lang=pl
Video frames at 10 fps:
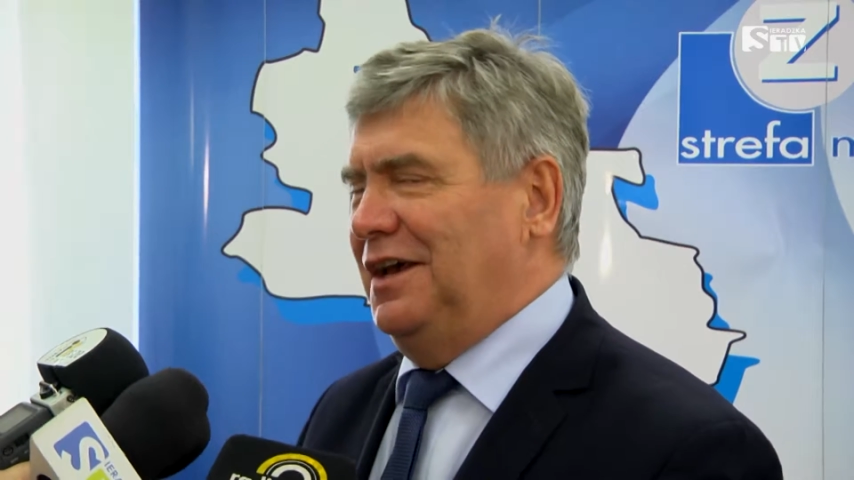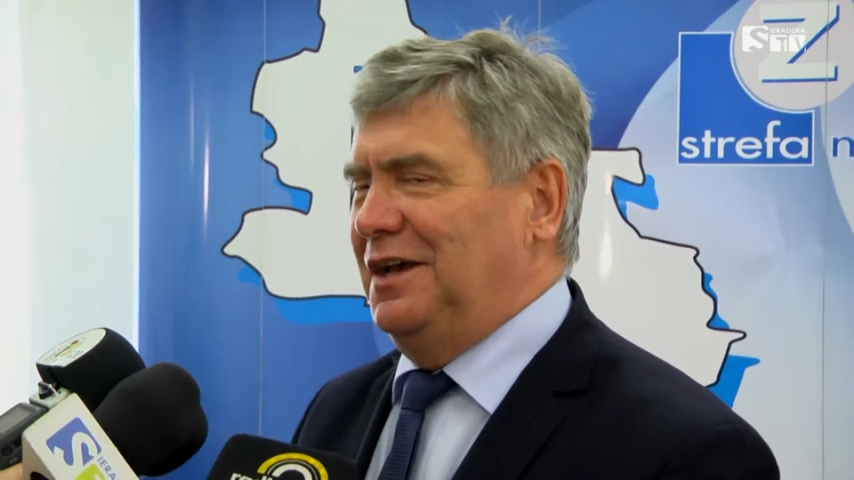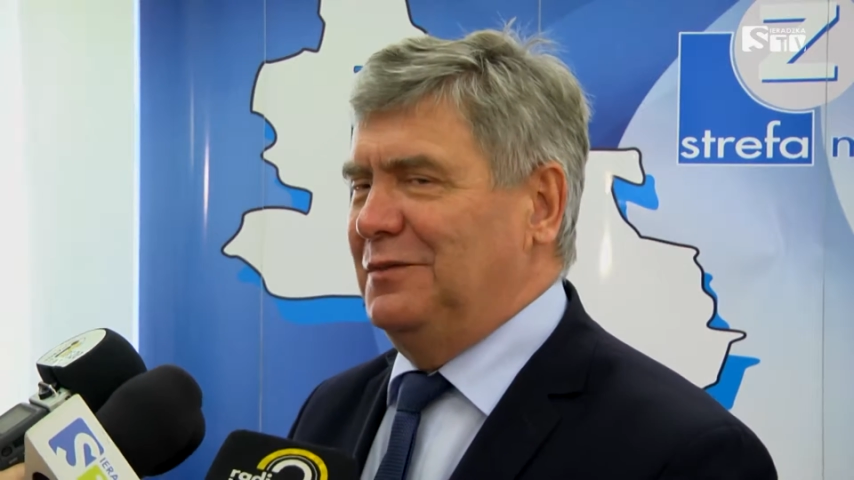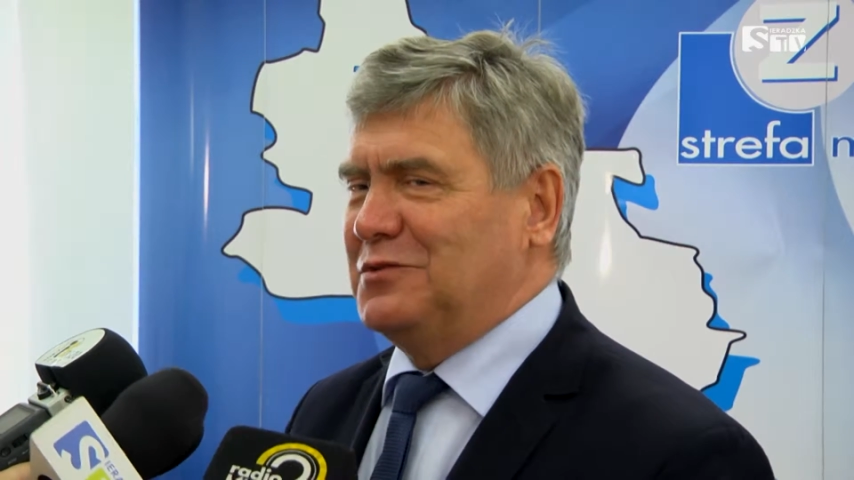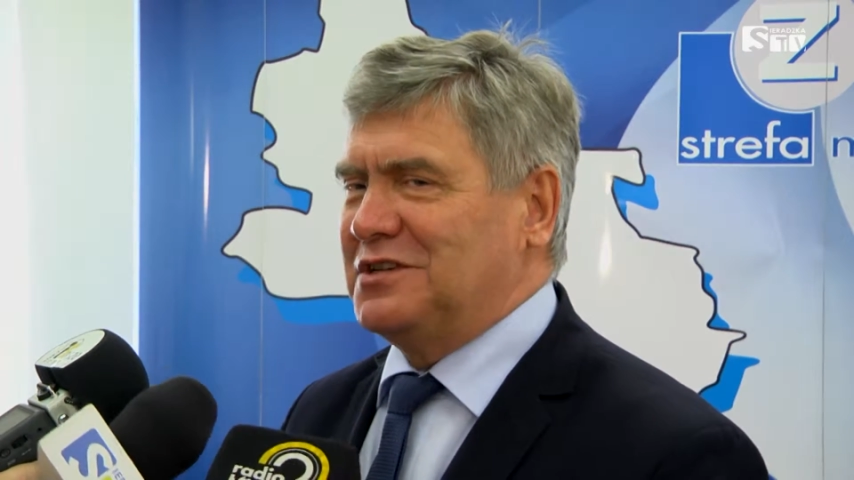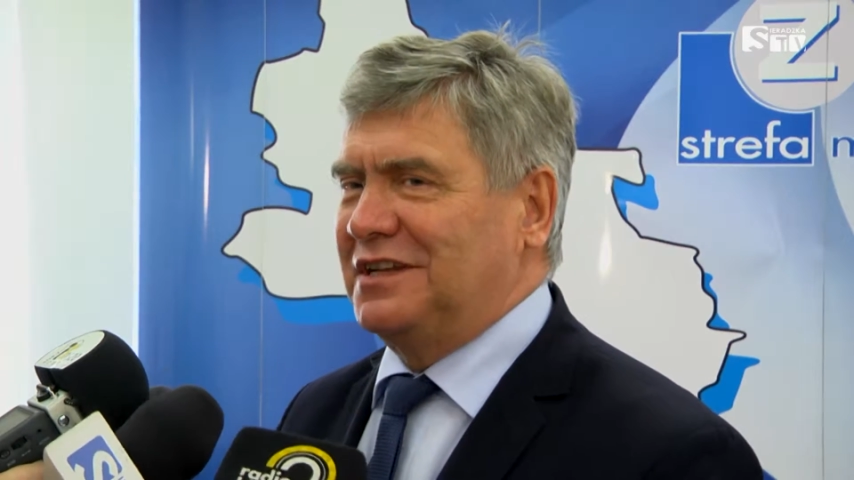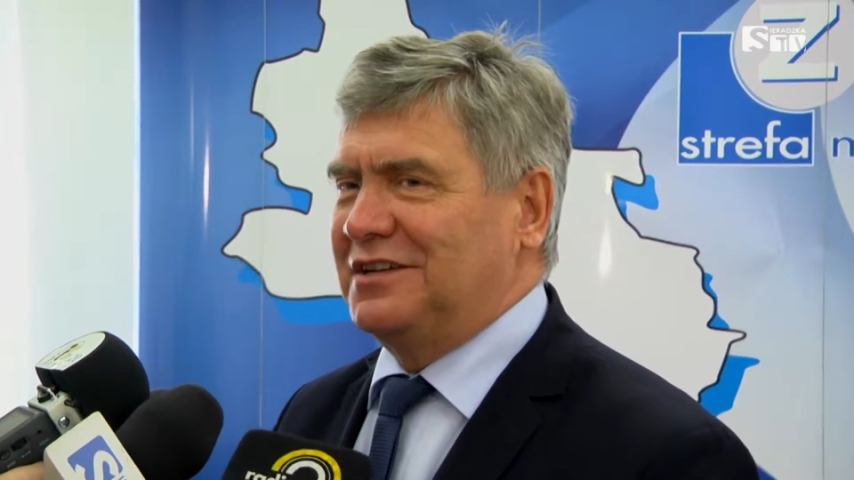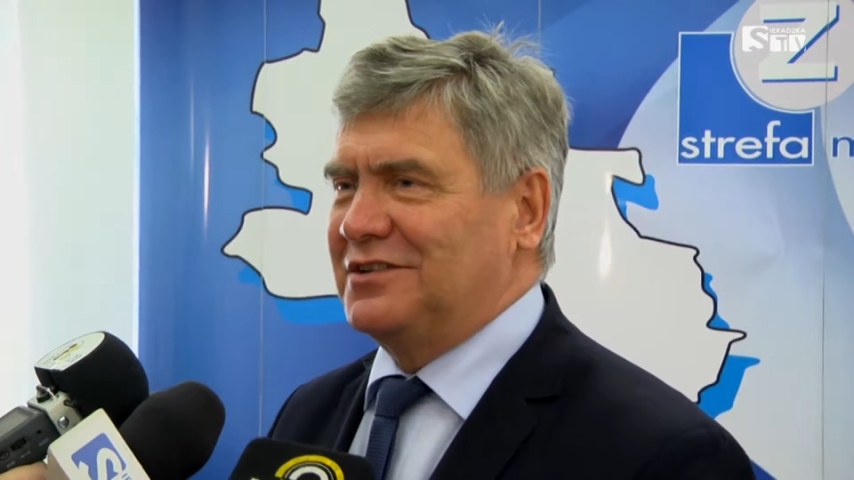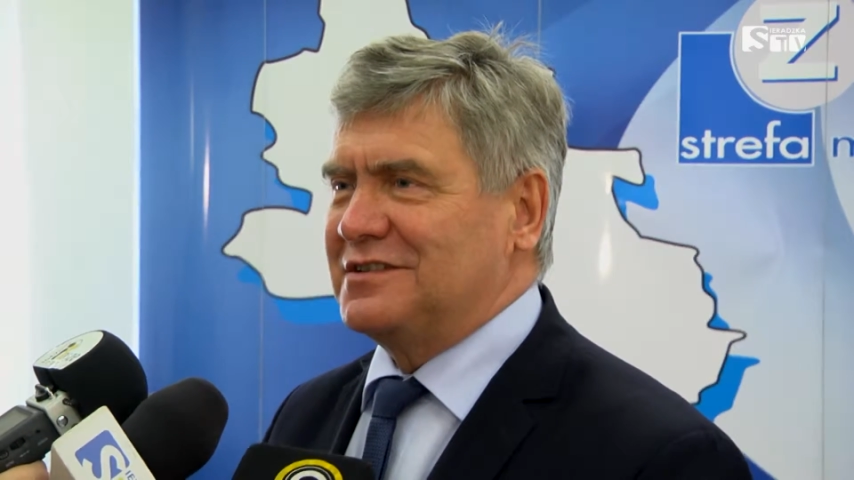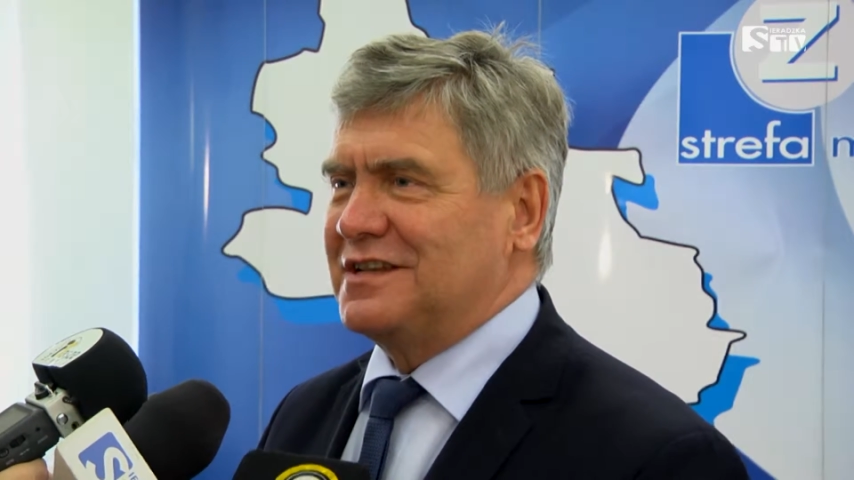E, można
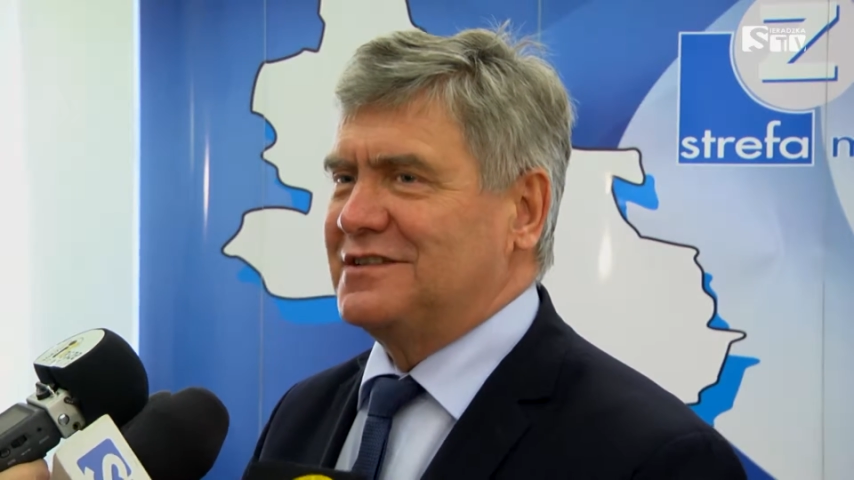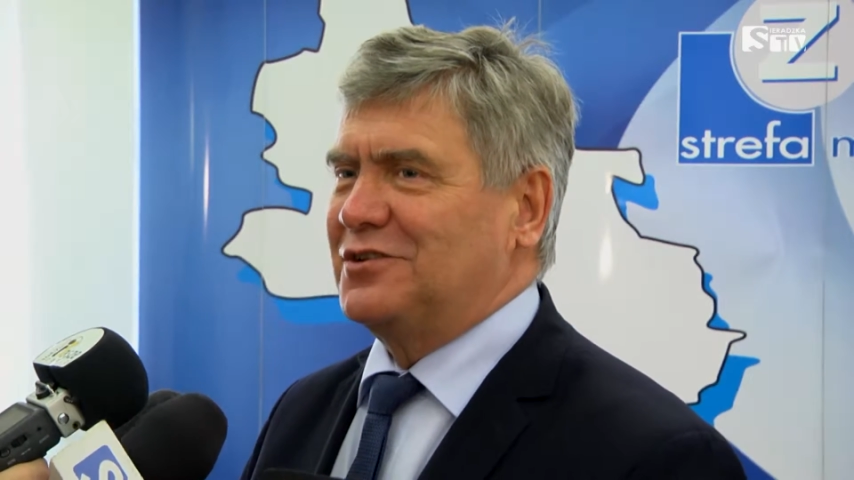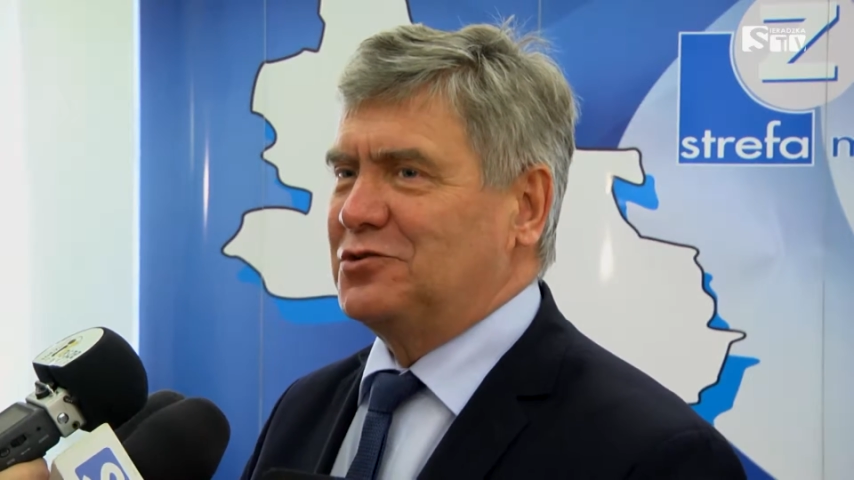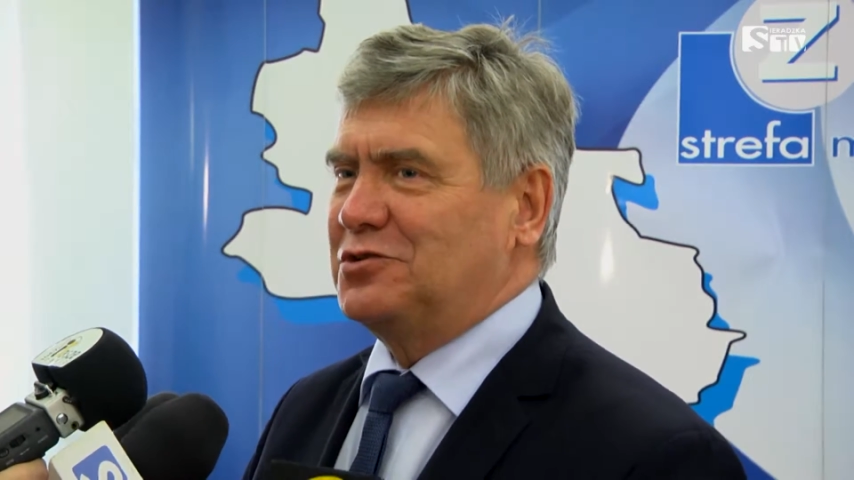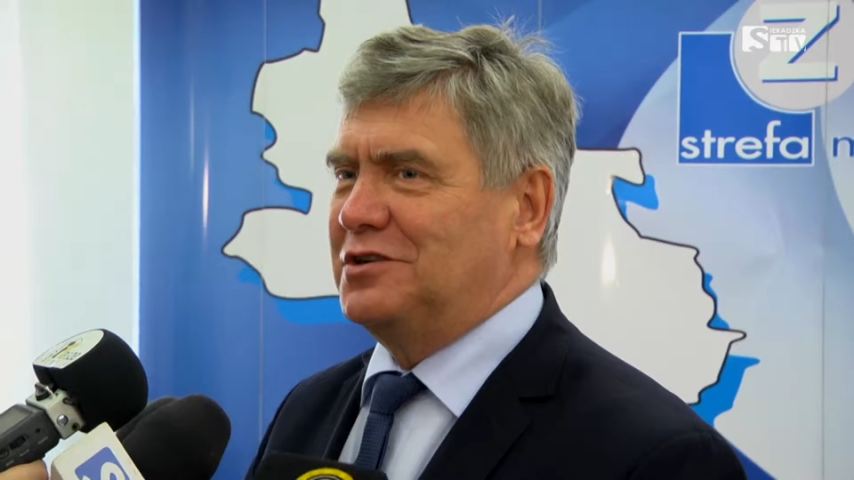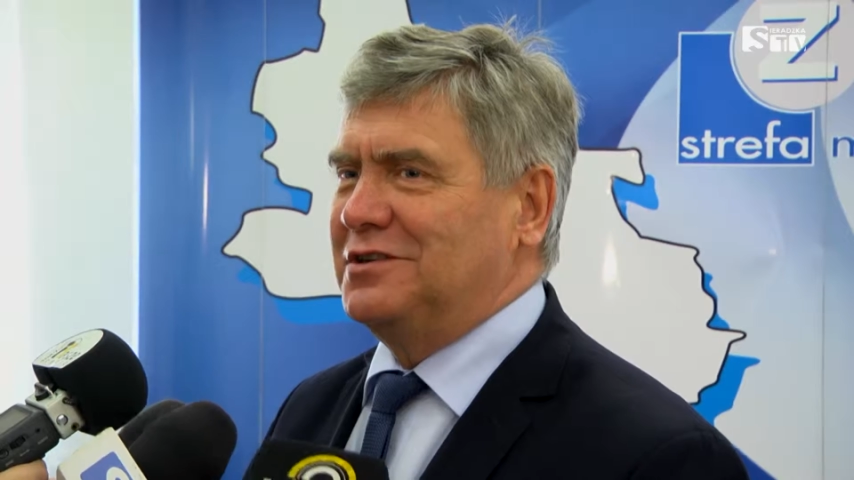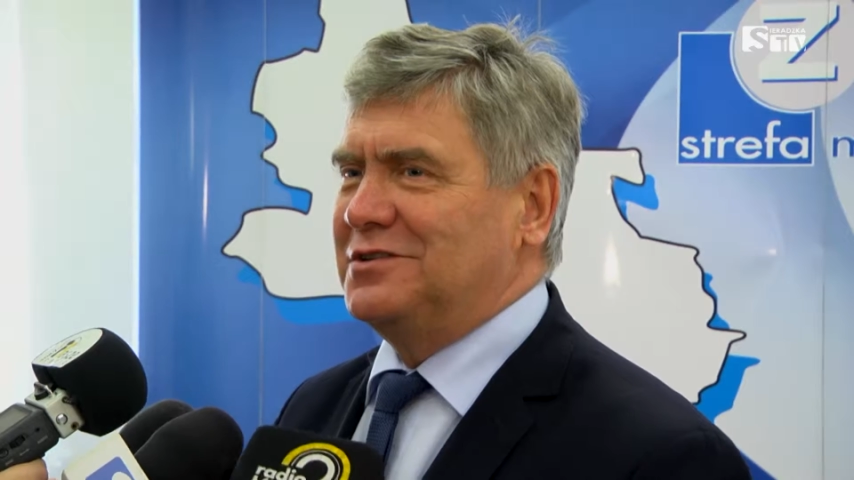tylko zazdrościć,